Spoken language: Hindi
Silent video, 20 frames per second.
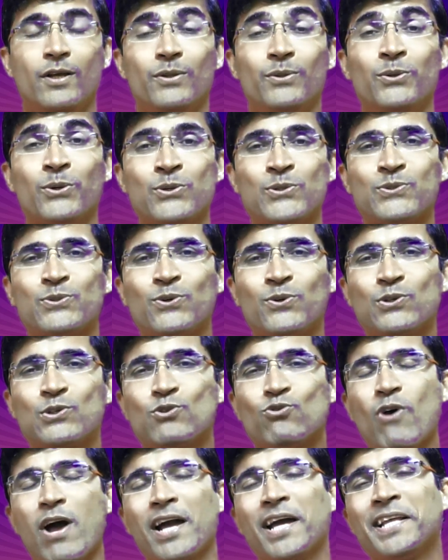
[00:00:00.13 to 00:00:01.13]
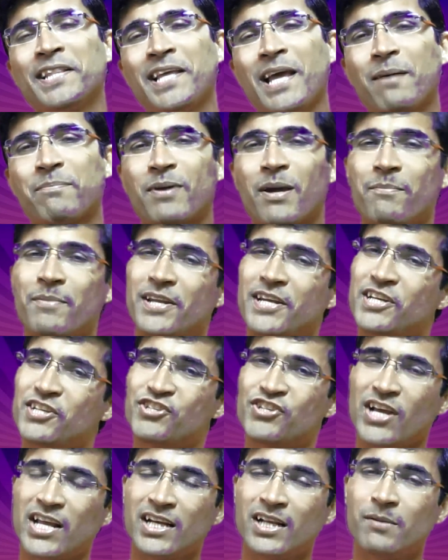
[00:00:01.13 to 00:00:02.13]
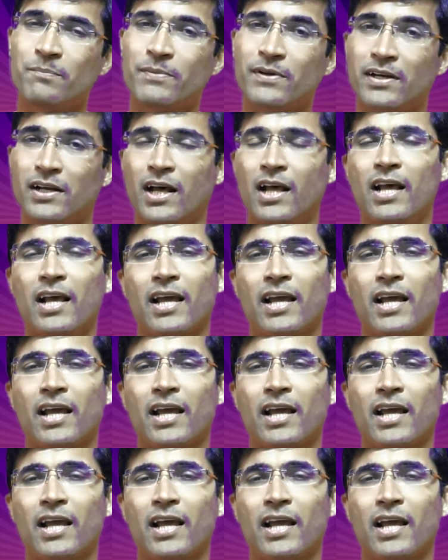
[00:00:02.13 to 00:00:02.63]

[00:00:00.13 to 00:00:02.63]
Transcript: दोस्तों स्वागत है आपका मेरे चैनल पर